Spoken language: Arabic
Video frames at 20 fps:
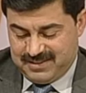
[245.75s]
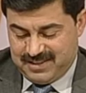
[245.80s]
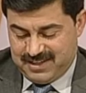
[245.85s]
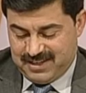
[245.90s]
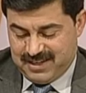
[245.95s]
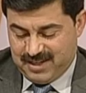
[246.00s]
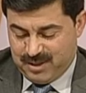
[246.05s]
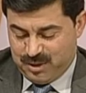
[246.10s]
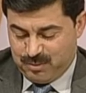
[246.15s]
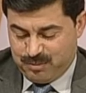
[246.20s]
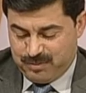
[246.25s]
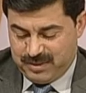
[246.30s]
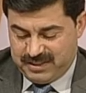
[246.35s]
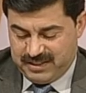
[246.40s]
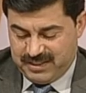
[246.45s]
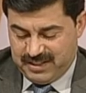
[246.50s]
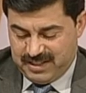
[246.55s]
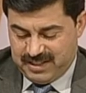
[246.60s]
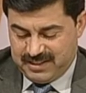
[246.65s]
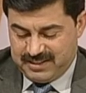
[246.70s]
على
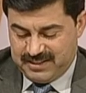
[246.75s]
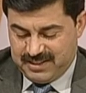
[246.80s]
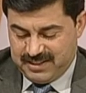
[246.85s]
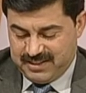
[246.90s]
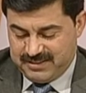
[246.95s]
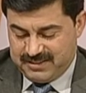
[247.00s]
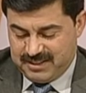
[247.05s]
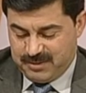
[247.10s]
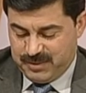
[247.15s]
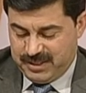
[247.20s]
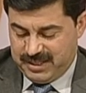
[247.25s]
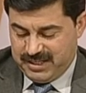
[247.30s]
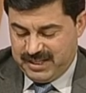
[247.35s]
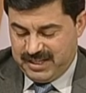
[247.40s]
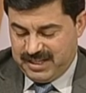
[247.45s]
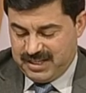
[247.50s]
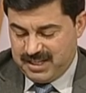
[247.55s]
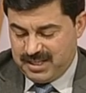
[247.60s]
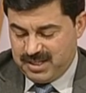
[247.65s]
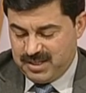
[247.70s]
أمتي التي أنتمي
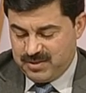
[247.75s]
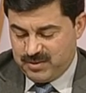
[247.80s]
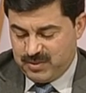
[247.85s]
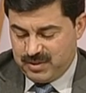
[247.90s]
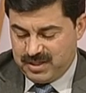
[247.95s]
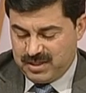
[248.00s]
إليها